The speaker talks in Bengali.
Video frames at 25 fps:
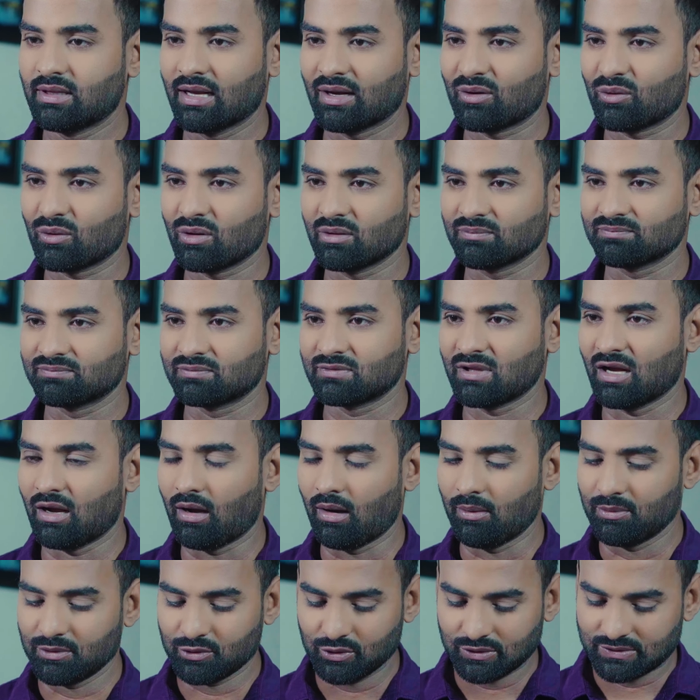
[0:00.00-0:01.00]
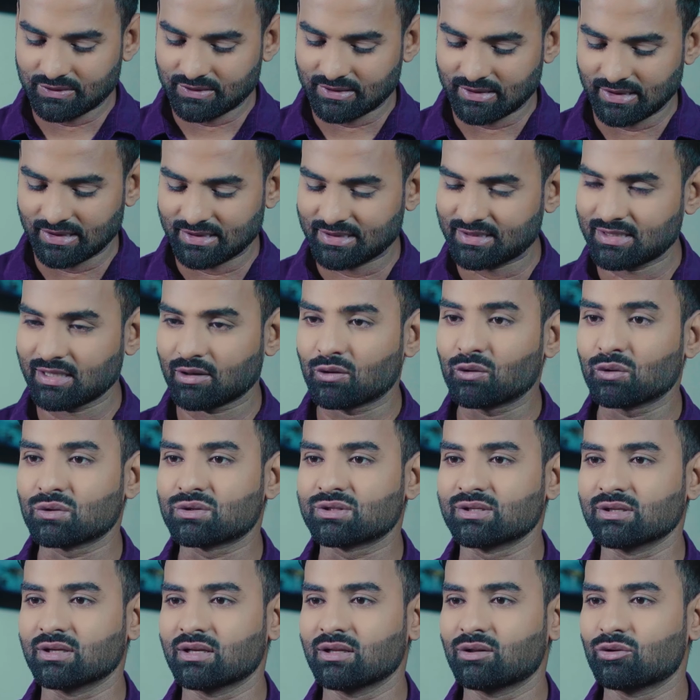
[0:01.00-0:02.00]
দেখো না আমি তো চেষ্টা
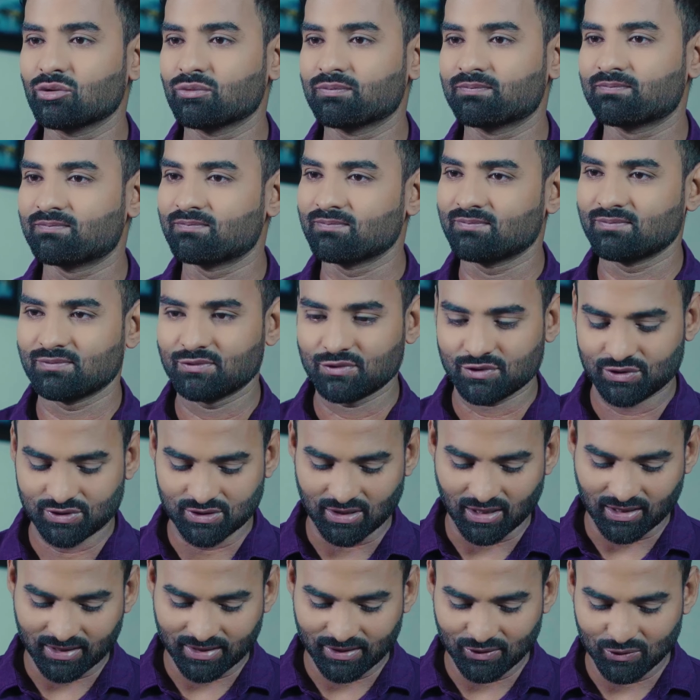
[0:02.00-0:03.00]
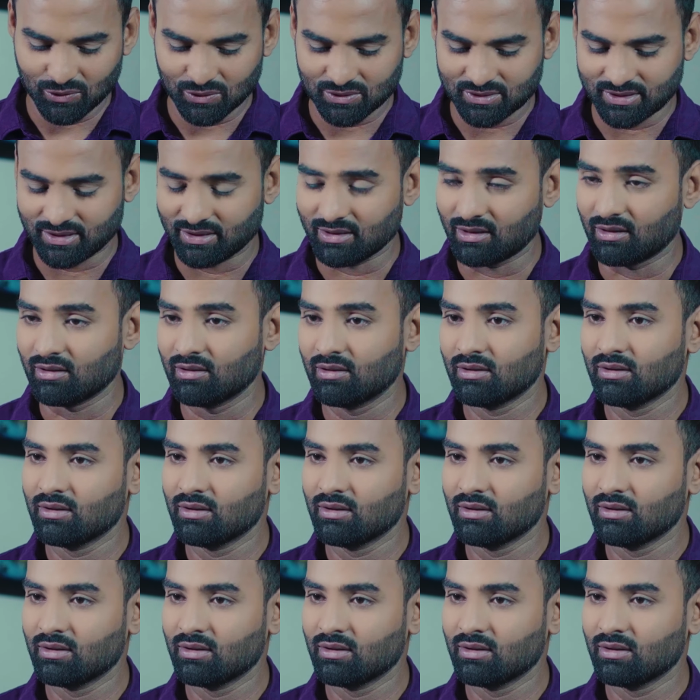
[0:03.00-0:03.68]
করছি কিন্তু চাকরি হচ্ছে না